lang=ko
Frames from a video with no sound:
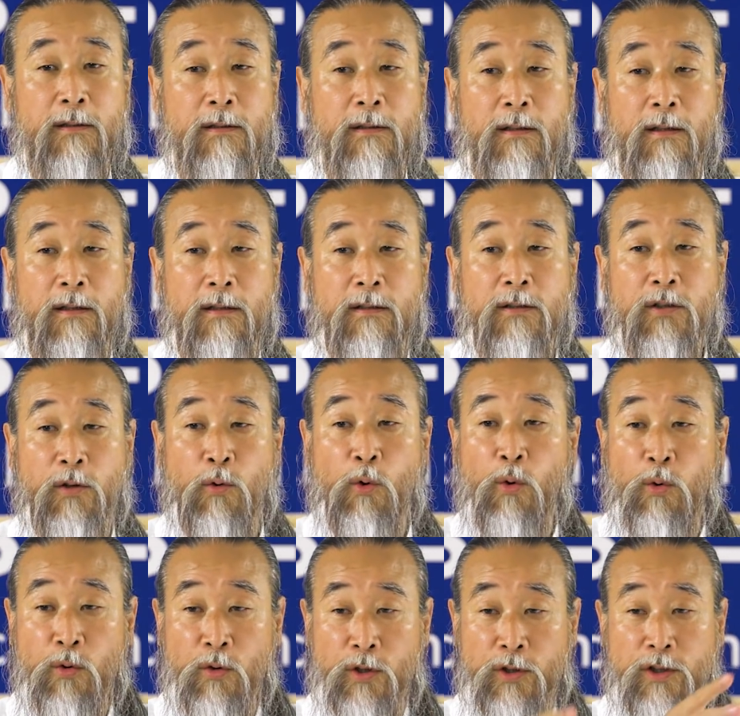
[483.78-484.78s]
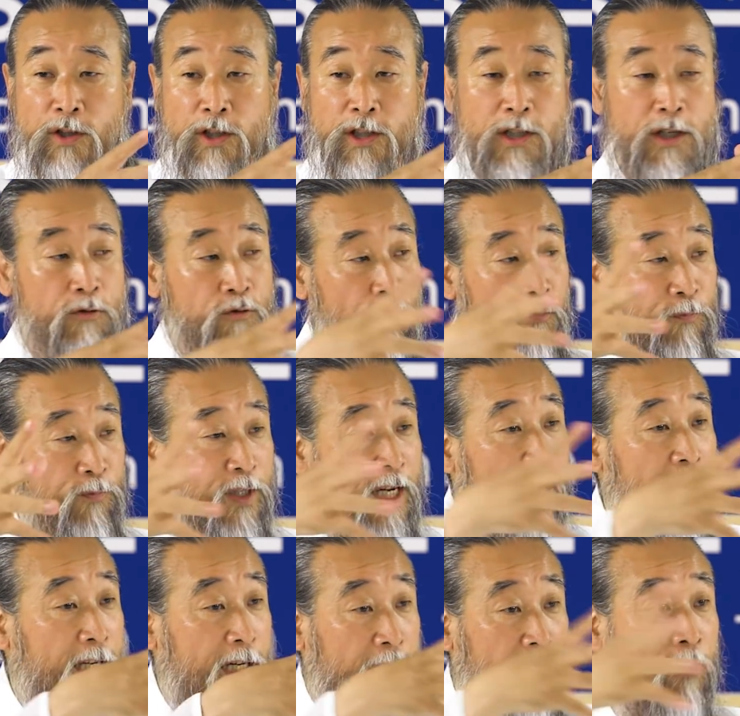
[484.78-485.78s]
어, 이제 고는 것들이 이제 좀
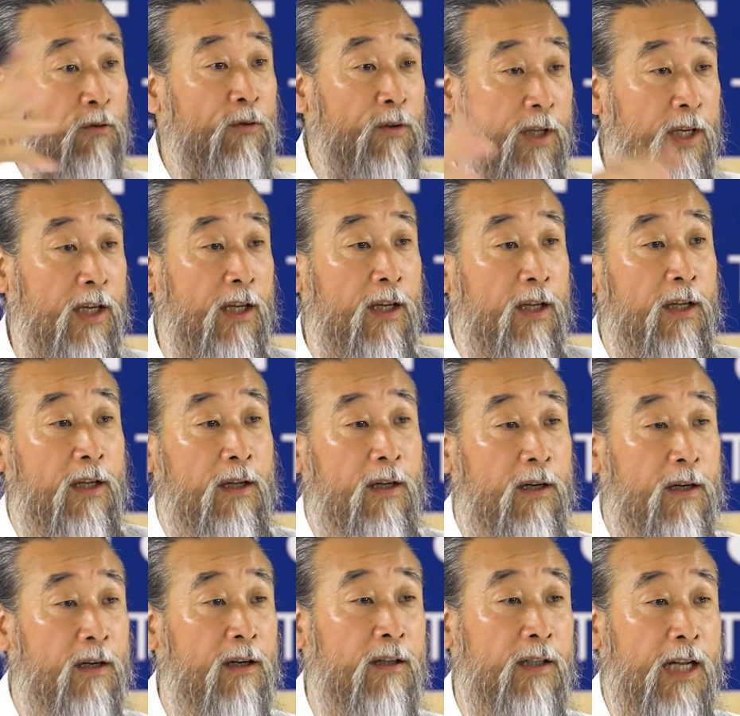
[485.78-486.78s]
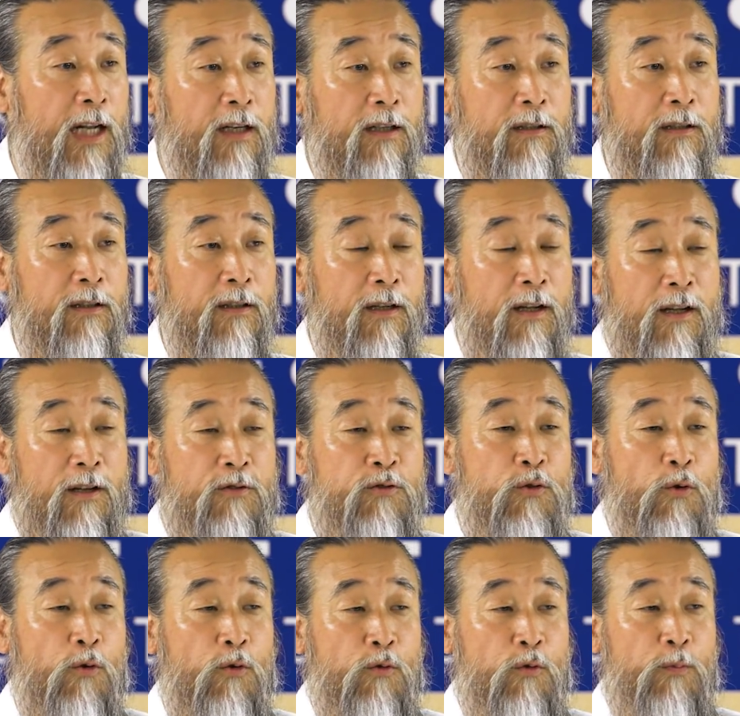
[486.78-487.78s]
차이가 이렇게 어, 나는 거.
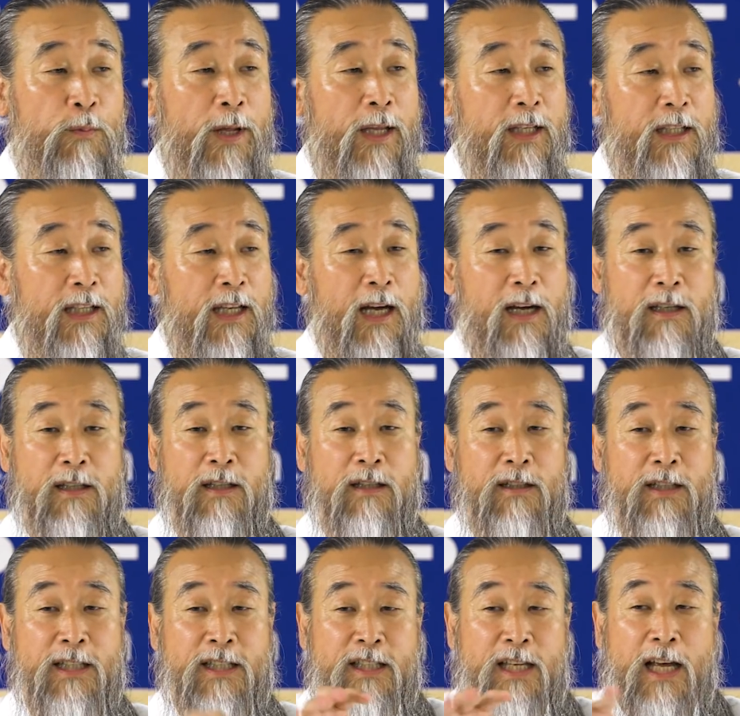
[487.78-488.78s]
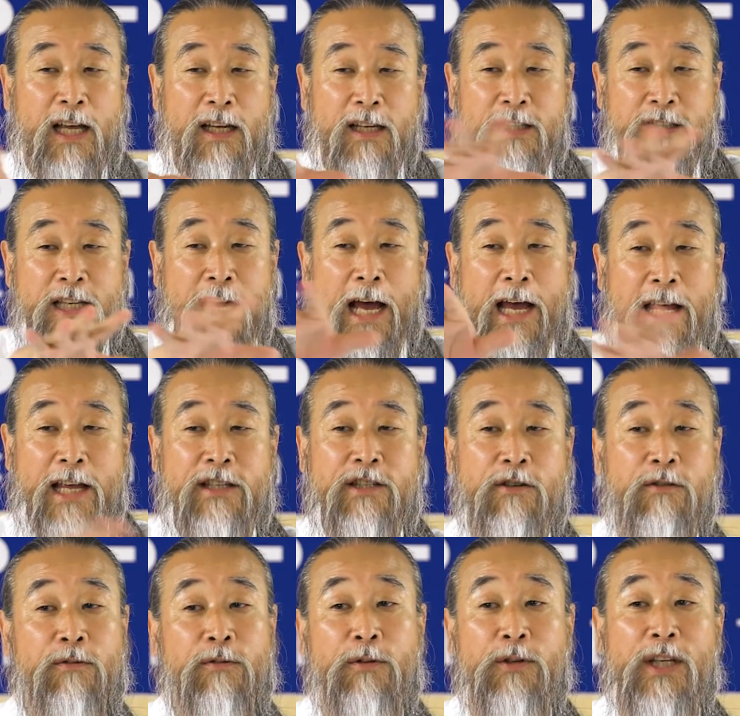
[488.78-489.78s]
조금의 이야기를, 이 사회,
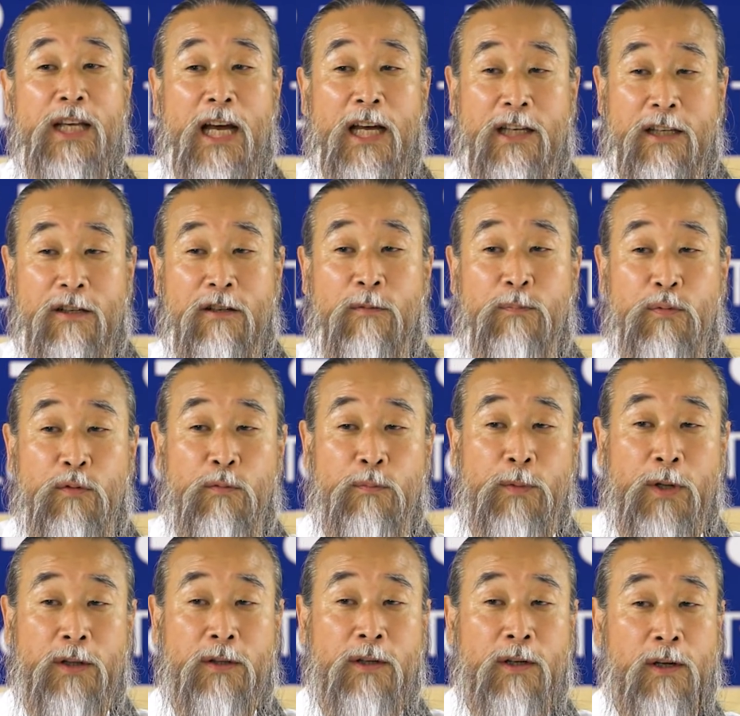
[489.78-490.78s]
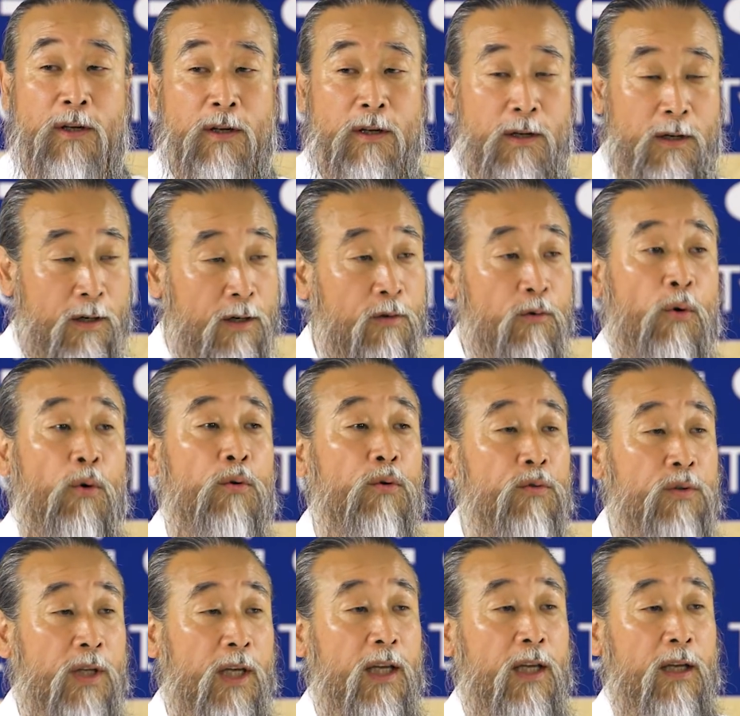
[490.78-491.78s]
사회적으로 이야기를 풀면, 어,
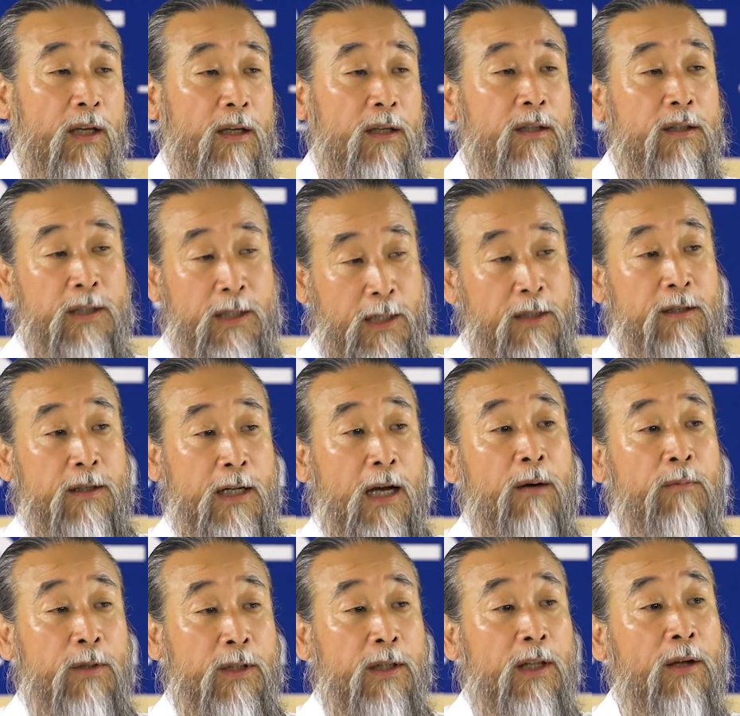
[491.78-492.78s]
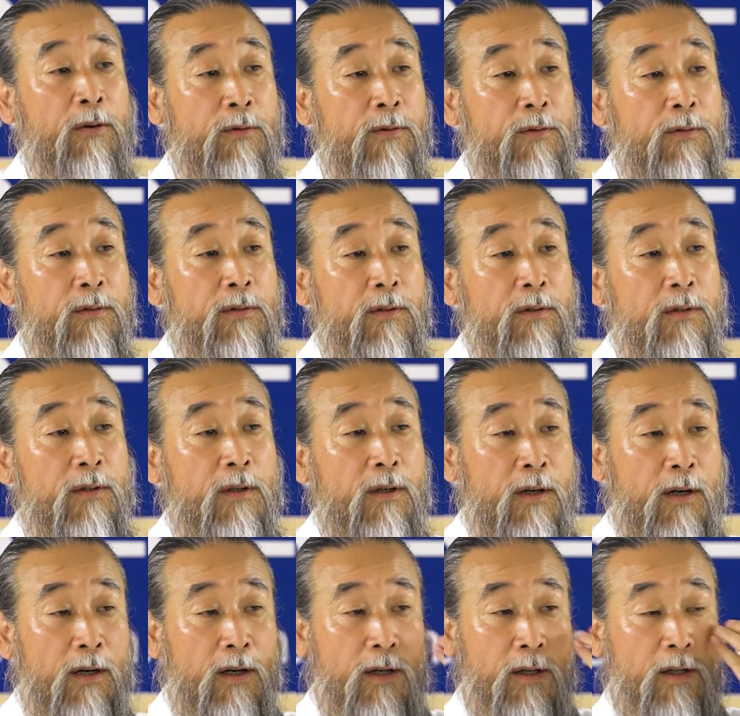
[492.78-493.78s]
그렇게 이해를 하면 되고,
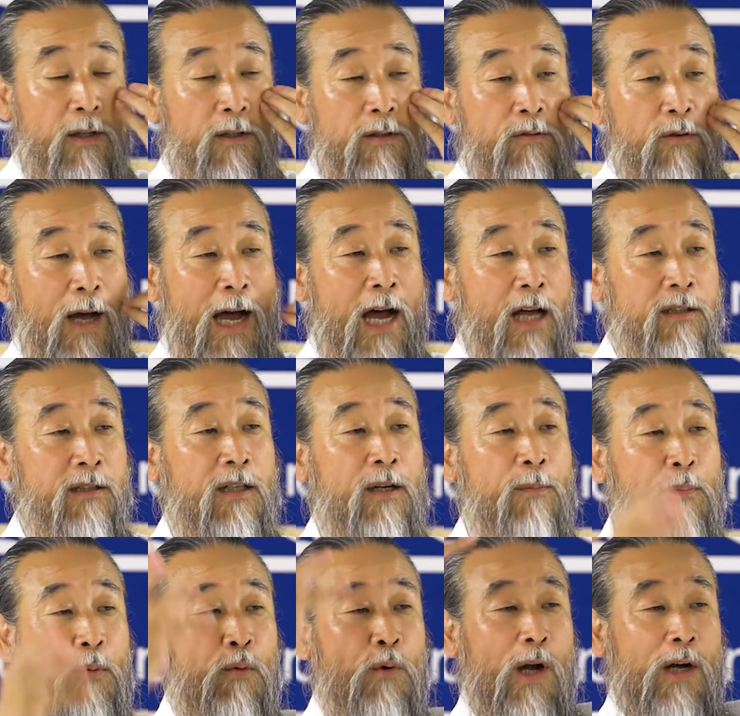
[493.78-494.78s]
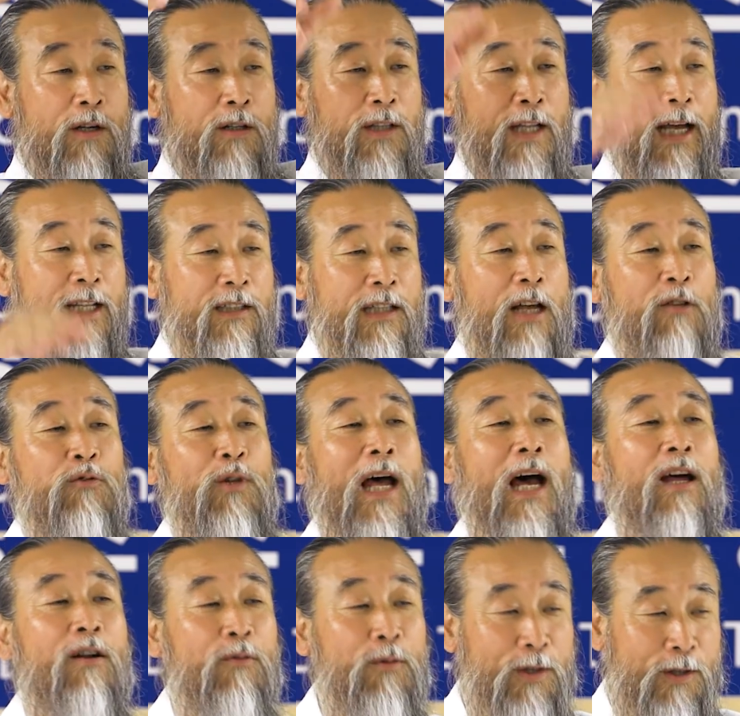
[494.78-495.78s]
어, 또 하늘에 보고 할 건 내가 따,
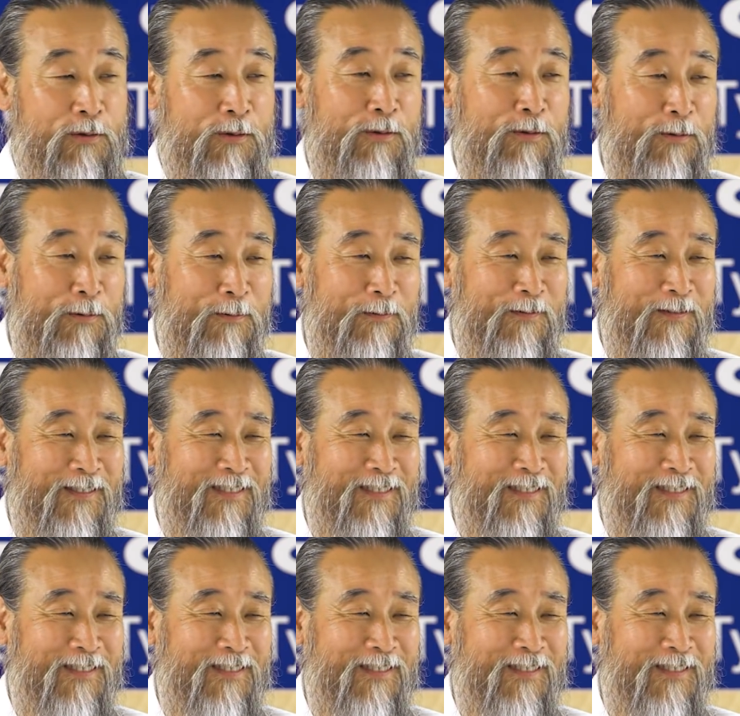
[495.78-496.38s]
따로 있고,